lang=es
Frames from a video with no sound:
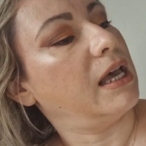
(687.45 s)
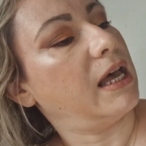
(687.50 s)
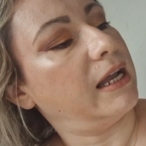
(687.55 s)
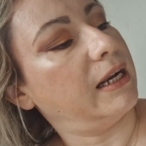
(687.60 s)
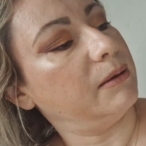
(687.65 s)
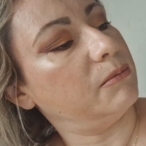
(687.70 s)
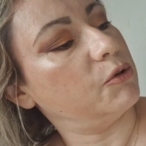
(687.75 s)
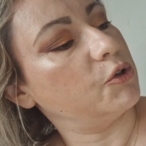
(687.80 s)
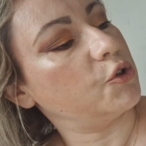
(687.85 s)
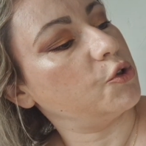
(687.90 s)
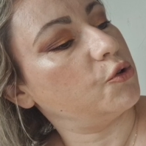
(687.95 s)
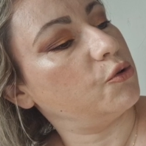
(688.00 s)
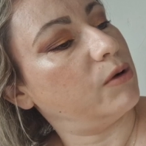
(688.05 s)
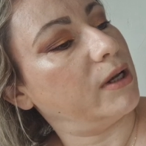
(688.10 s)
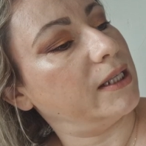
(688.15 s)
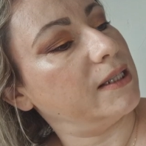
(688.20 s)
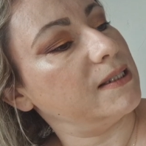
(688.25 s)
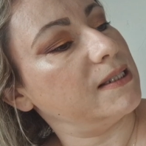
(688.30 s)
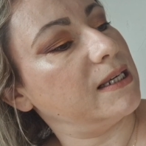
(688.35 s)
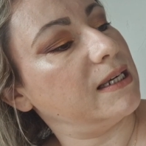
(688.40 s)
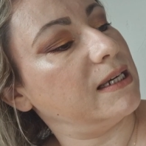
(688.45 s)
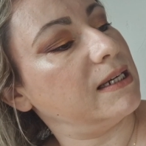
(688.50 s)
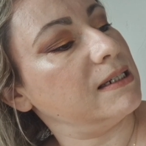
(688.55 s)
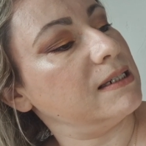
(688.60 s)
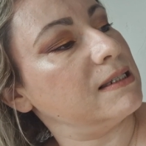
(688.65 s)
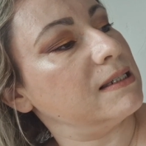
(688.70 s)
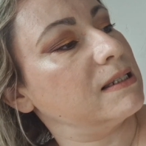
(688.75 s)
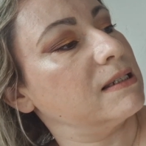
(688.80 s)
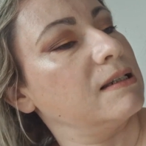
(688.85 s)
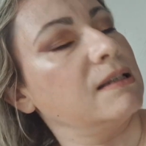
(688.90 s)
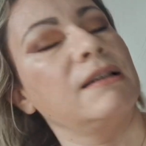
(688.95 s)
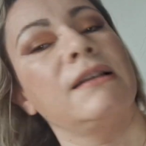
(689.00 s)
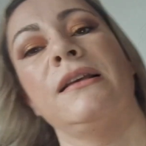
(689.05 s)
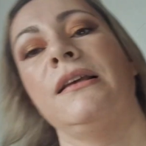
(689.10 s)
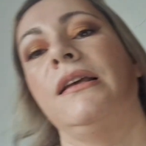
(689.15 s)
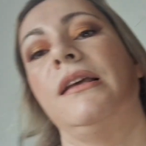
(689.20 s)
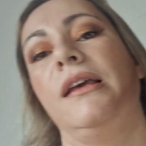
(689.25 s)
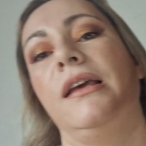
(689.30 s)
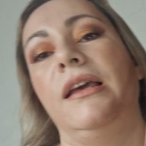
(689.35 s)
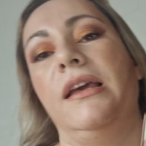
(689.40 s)
Haremos swatches
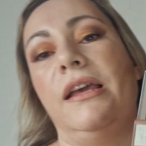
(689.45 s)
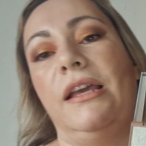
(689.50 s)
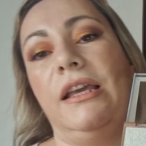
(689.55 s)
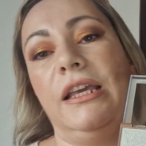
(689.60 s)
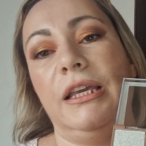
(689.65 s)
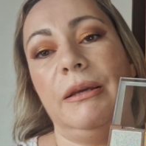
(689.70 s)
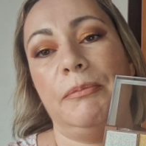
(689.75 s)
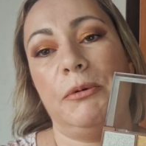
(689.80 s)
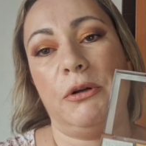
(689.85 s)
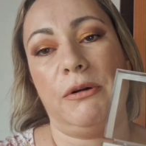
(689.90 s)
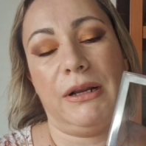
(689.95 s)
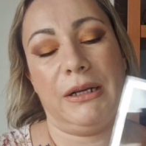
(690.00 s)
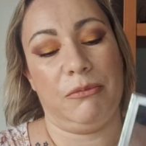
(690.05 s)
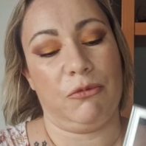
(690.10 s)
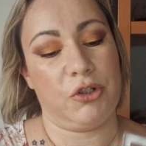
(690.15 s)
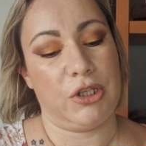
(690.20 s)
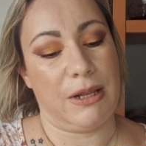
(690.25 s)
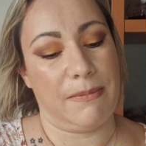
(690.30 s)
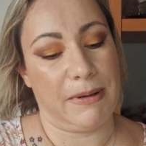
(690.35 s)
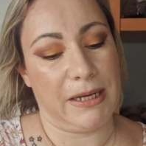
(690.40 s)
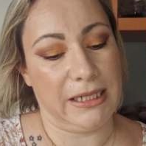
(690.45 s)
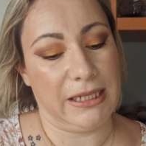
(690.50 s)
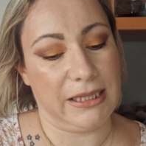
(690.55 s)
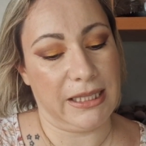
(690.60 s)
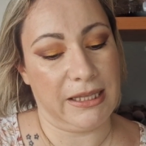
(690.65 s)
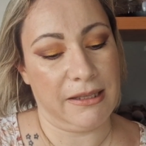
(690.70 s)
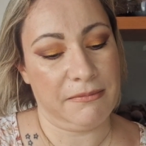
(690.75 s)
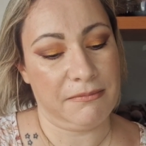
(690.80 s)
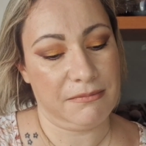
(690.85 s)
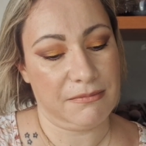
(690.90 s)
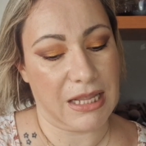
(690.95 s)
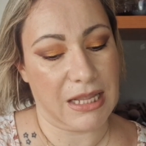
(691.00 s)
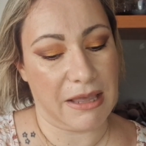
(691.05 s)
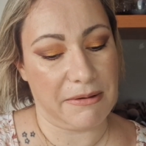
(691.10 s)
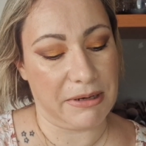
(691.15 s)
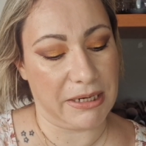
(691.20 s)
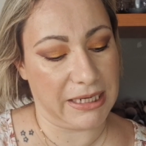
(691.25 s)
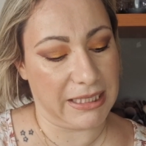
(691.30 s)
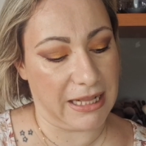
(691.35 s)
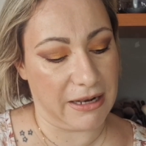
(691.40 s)
y probaremos la paleta,
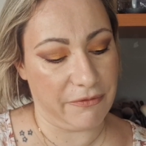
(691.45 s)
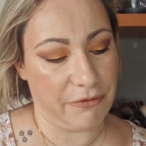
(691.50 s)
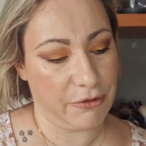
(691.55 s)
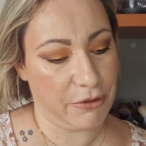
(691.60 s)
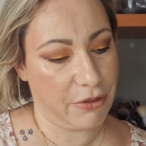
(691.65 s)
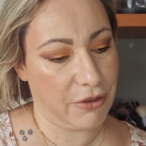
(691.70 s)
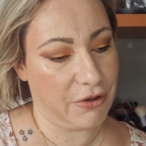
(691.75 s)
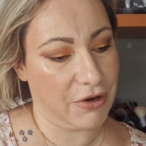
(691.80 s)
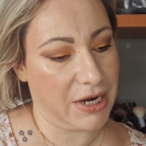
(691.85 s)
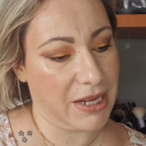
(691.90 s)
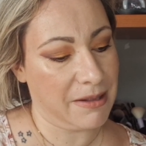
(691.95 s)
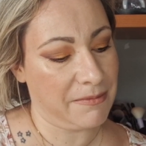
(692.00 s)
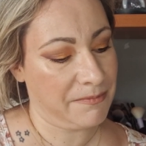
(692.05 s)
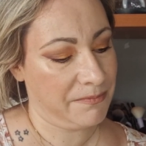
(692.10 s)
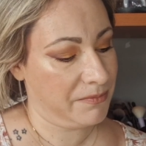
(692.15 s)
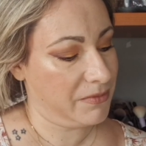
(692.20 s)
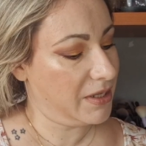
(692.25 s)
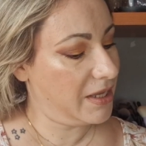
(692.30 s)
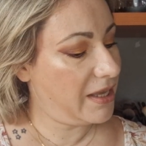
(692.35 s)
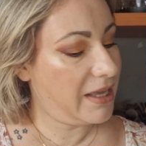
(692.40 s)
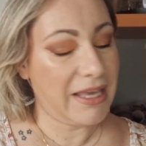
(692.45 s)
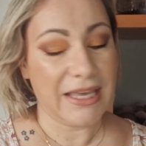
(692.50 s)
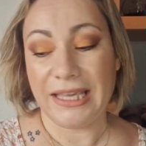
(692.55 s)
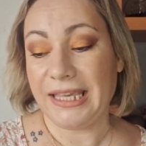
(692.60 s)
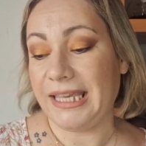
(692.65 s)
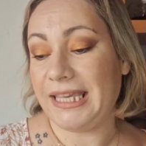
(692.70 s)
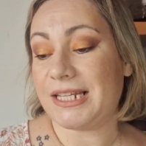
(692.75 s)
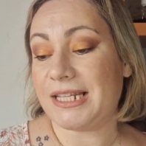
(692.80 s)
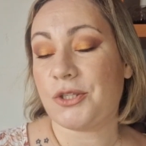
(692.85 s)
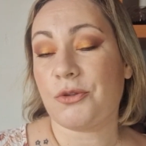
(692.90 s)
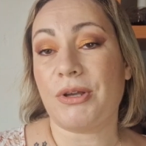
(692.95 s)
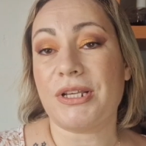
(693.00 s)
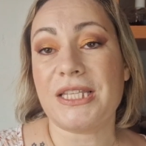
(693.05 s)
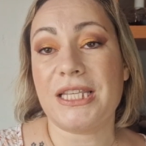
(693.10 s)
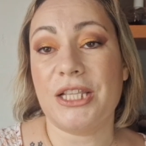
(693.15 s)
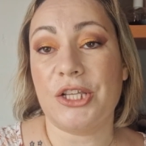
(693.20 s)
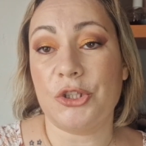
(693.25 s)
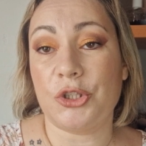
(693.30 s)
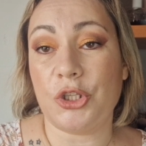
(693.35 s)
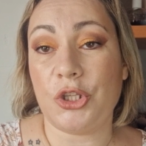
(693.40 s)
a ver qué tal funciona. Y esto ha
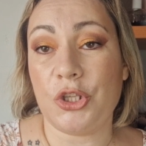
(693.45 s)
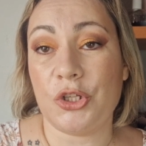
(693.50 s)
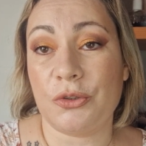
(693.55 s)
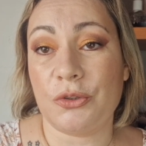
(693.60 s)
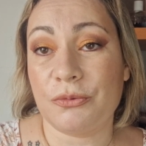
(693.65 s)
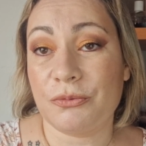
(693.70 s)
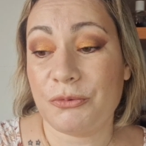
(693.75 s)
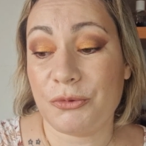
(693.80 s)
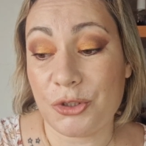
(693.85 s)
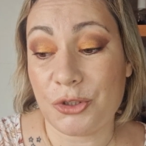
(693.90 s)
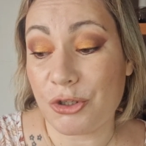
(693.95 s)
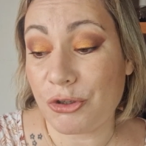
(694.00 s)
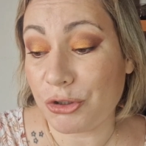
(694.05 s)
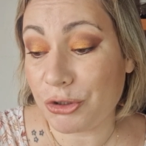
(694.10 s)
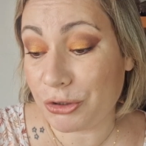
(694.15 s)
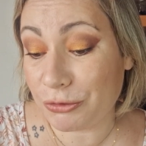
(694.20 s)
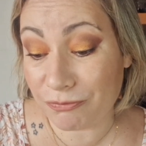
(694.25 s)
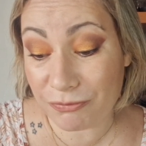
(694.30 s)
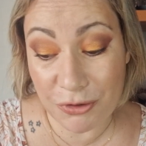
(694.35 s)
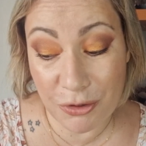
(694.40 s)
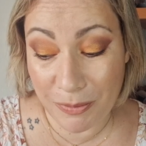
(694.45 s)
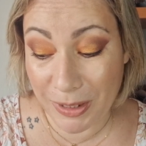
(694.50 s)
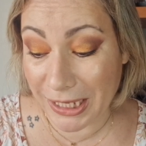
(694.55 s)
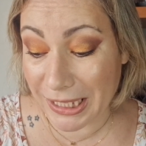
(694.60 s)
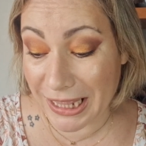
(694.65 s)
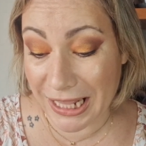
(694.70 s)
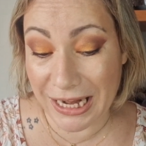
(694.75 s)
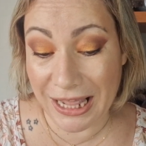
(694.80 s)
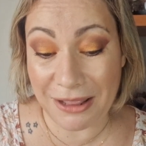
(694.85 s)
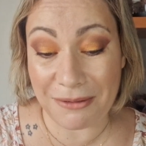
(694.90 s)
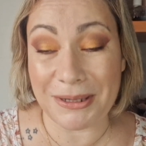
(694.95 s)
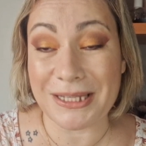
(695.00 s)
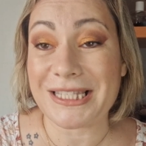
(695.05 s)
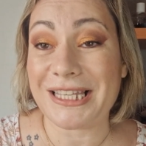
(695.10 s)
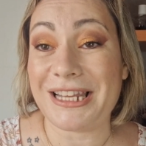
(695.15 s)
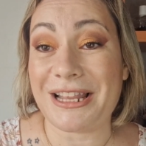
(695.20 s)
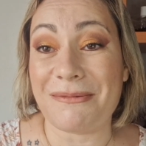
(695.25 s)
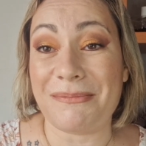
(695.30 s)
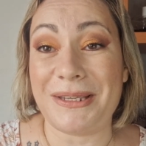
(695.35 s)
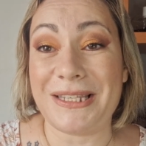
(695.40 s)
sido todo, no, no me queda nada más
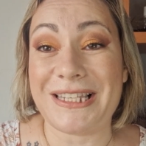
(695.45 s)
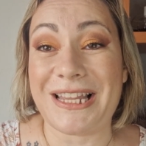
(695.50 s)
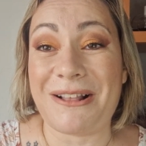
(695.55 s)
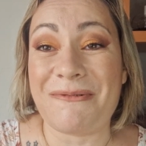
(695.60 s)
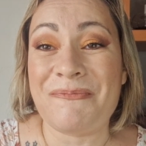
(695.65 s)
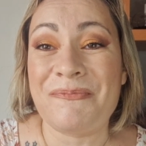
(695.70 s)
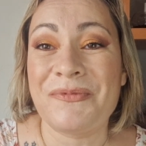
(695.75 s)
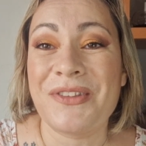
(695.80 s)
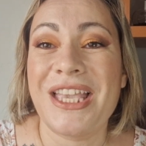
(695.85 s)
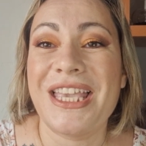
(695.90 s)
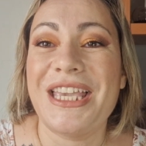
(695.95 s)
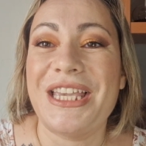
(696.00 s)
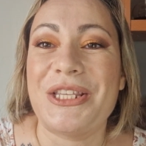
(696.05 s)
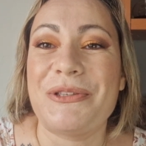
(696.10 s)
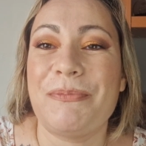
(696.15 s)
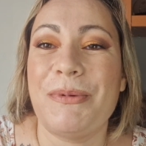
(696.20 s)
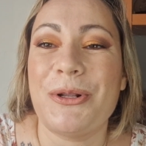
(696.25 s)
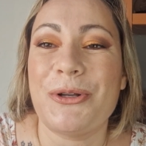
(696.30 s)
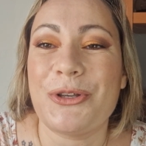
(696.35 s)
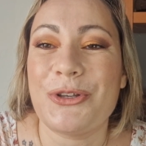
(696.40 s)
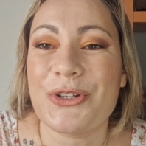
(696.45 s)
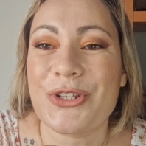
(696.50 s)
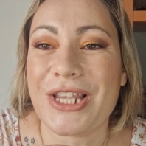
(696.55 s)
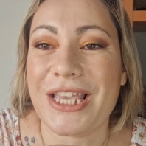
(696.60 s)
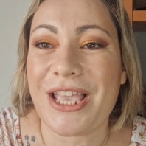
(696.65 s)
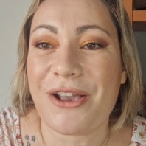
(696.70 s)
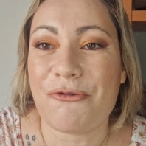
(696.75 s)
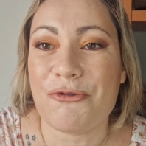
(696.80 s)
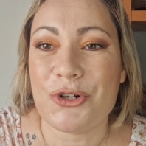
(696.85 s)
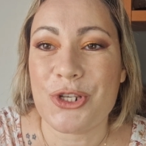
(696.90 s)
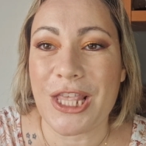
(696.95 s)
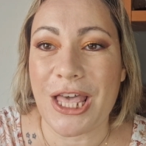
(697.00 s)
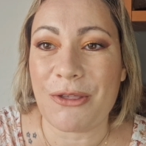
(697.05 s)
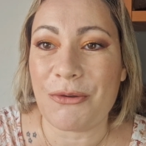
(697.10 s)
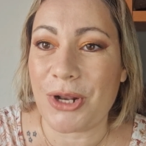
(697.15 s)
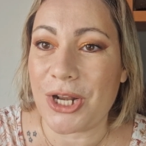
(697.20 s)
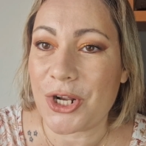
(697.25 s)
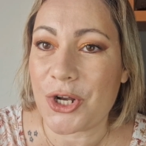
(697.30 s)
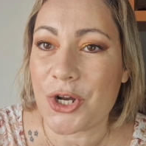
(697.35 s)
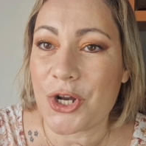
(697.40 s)
en la mesa. Espero que os haya
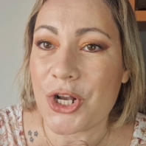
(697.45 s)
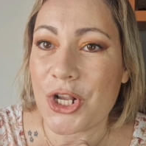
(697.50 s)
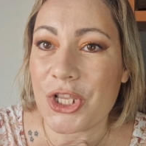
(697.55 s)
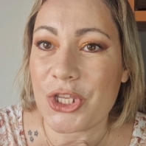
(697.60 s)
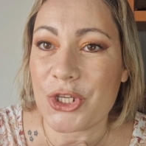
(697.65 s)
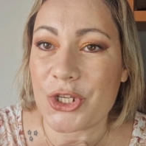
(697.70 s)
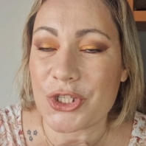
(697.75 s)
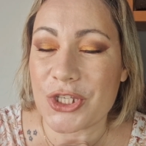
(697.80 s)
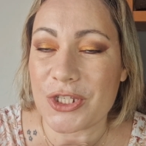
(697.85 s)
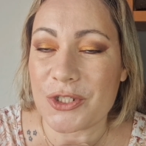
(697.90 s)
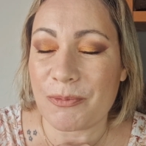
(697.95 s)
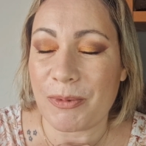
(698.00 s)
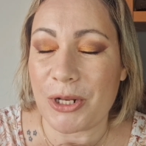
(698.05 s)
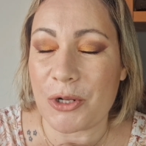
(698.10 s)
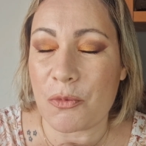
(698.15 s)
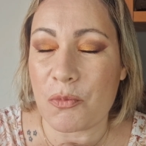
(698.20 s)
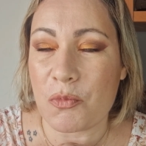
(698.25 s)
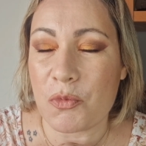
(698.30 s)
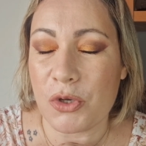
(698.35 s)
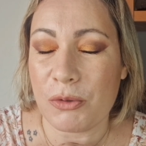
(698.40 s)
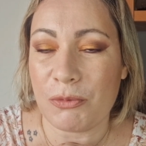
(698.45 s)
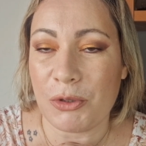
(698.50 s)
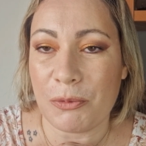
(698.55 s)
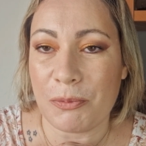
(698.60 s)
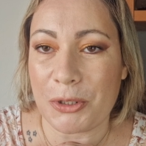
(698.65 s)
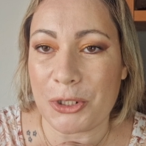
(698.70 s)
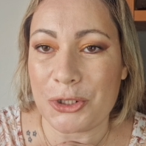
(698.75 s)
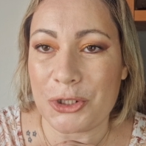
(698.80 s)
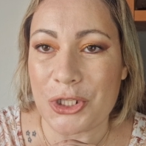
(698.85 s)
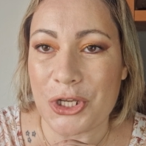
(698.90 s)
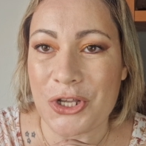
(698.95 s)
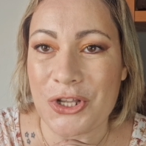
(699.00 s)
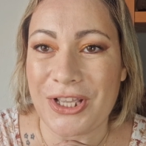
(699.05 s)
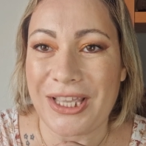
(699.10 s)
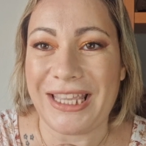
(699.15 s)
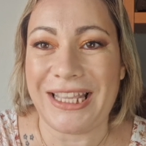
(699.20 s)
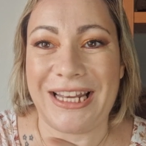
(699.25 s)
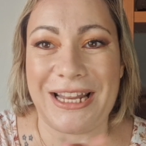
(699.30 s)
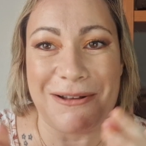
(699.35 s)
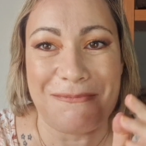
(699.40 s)
gustado el haul y os espero muy muy pronto
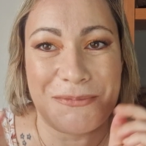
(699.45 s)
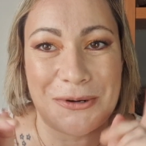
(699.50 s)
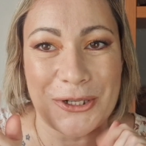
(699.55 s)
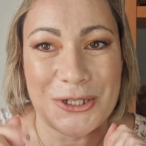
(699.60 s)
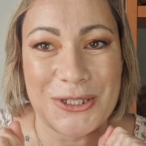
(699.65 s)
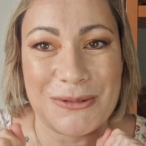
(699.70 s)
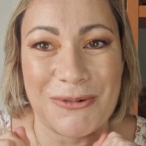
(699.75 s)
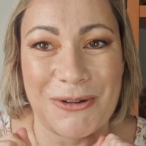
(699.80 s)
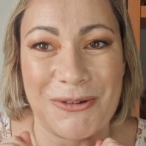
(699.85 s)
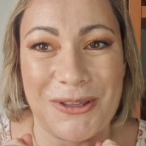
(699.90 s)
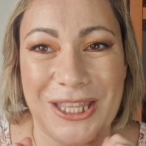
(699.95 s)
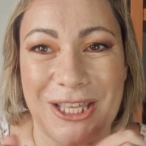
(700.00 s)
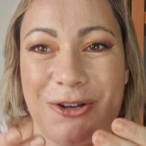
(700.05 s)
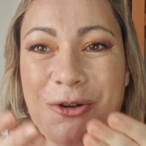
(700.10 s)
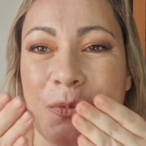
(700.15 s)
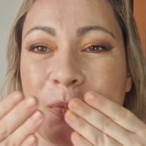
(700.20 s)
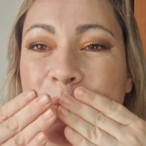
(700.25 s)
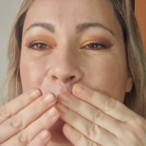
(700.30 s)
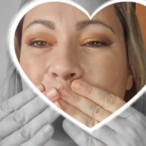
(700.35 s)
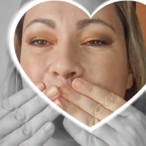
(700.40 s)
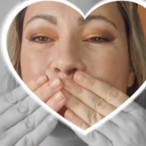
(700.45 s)
en el próximo vídeo.